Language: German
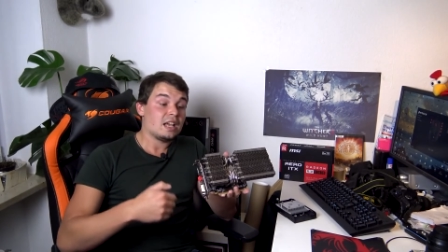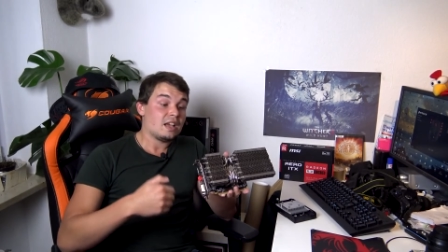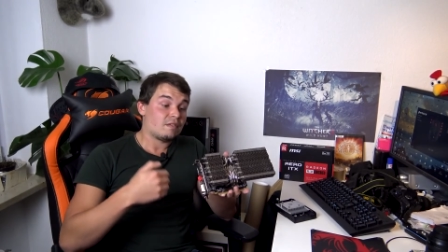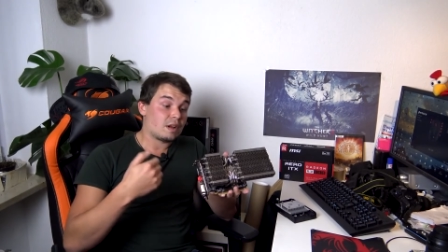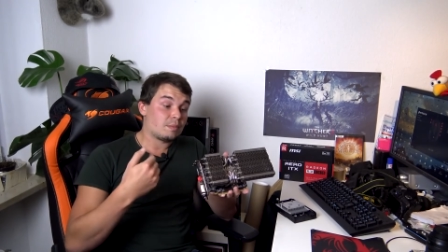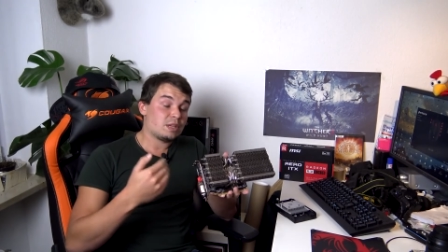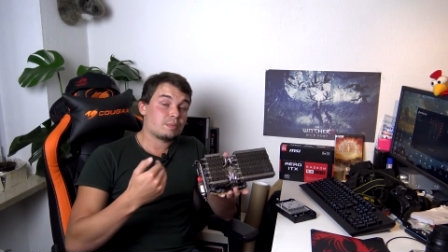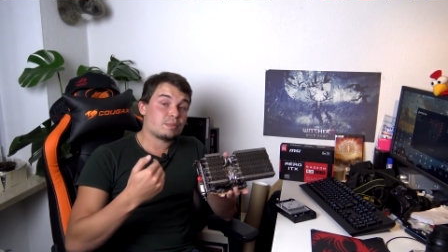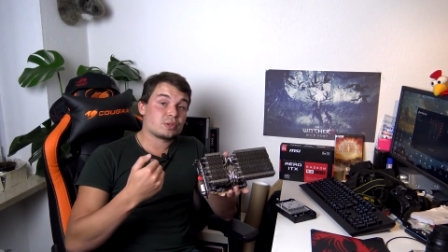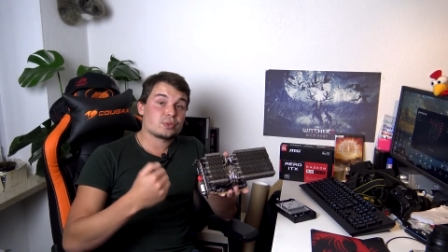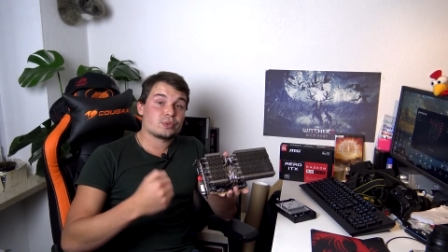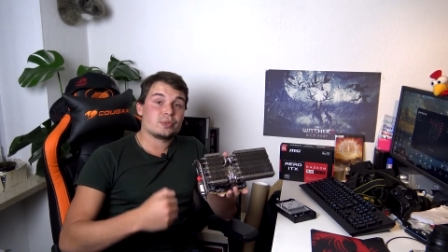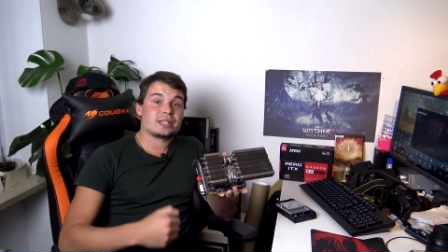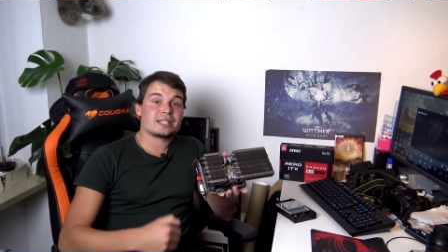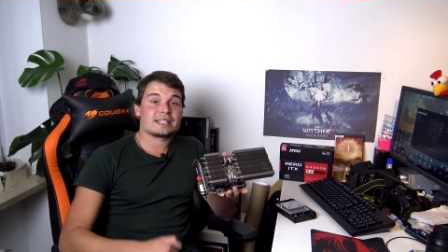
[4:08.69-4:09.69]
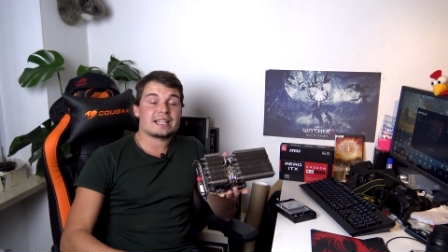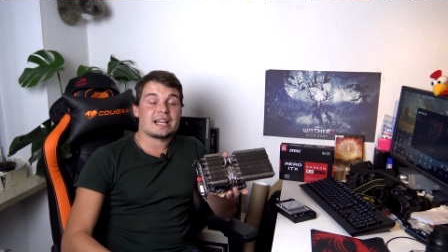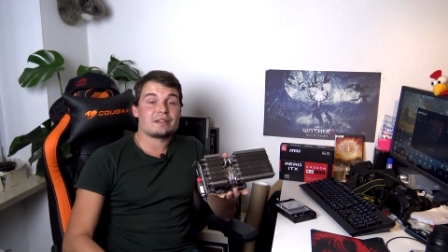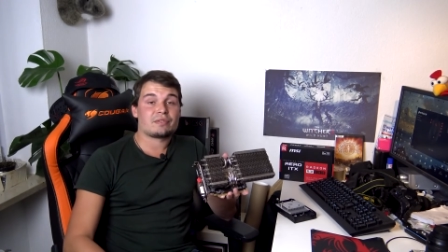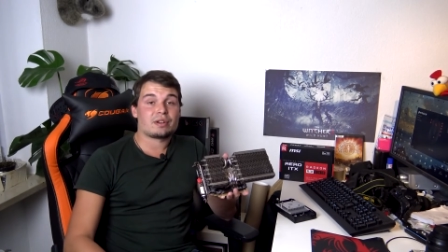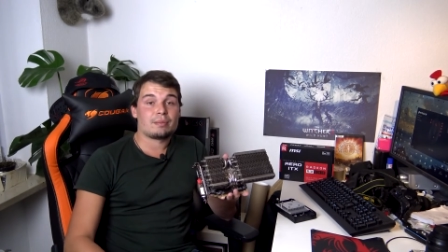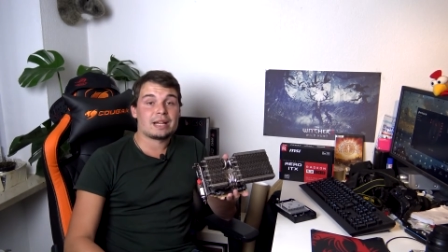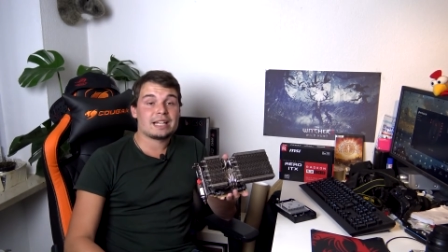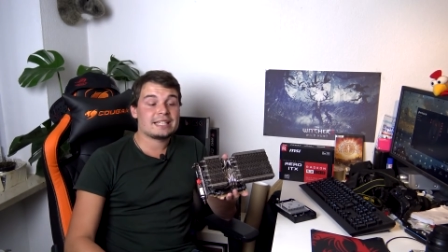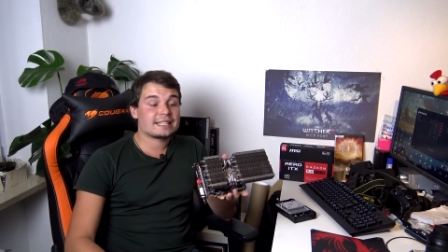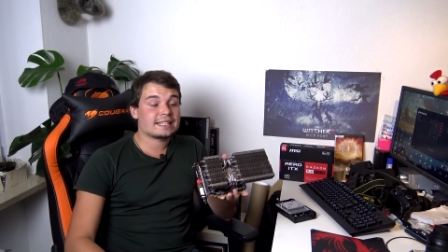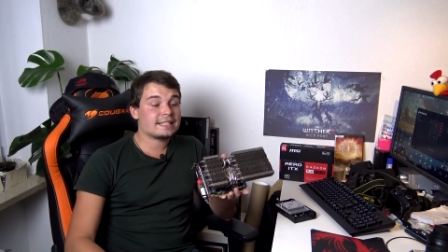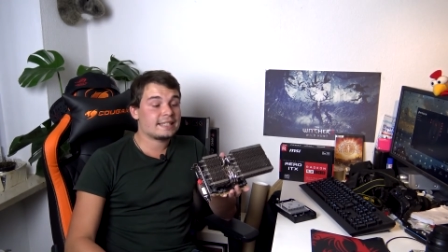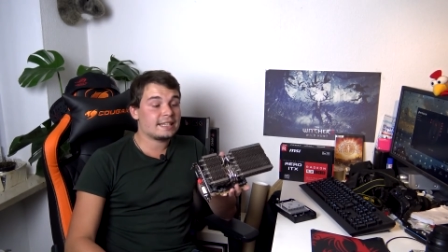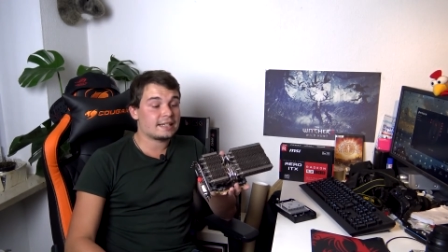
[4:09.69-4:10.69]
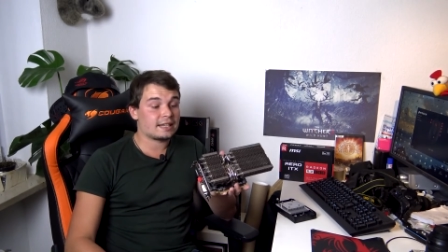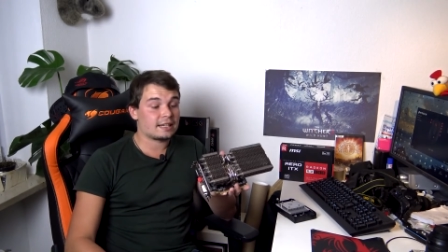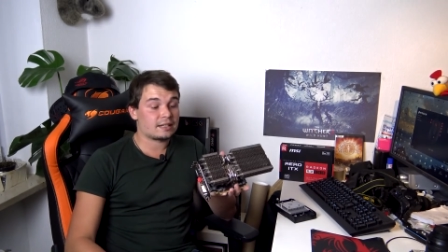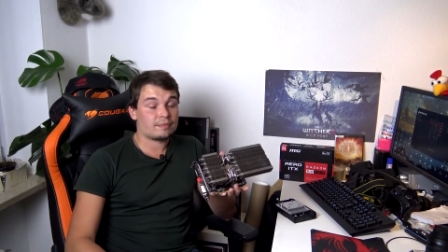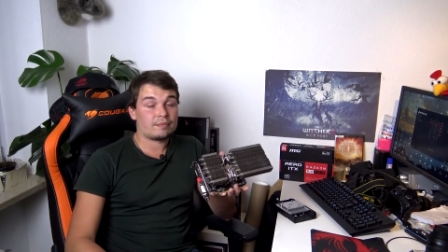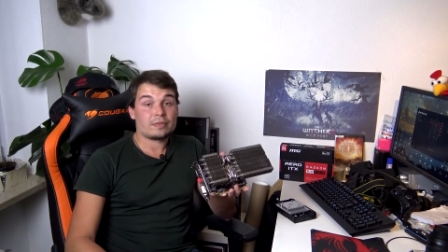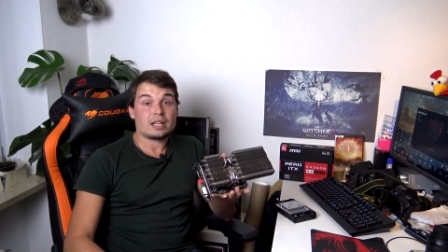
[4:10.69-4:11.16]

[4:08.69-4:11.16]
weil mich persönlich das einfach mal interessiert hat.